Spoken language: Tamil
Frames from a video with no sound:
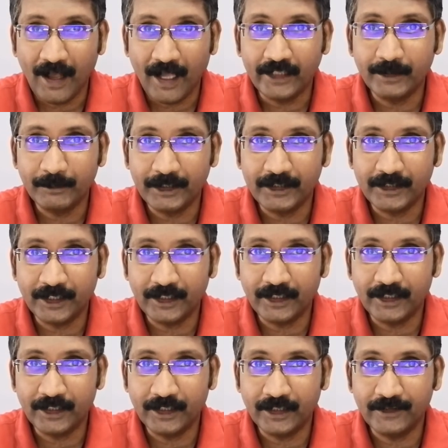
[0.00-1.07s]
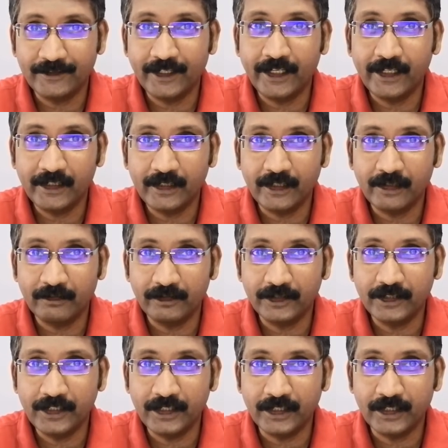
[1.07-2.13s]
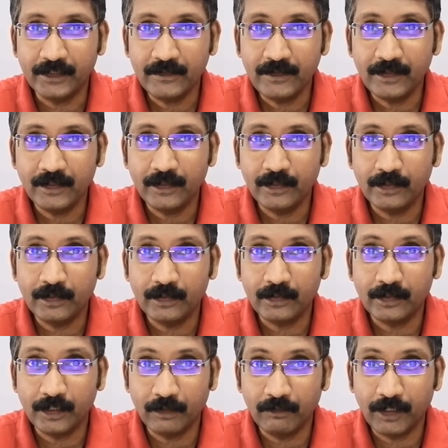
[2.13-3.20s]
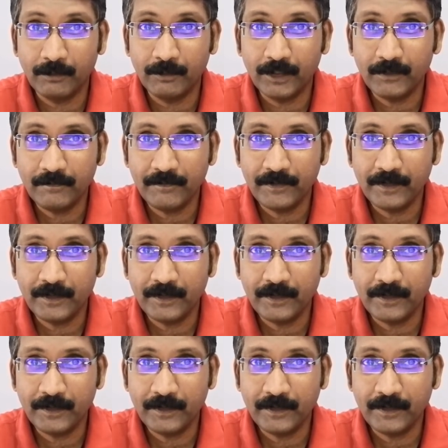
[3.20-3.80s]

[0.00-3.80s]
அந்த மாதிரியான செயலிகளை வந்து நீங்கள் கவனமாக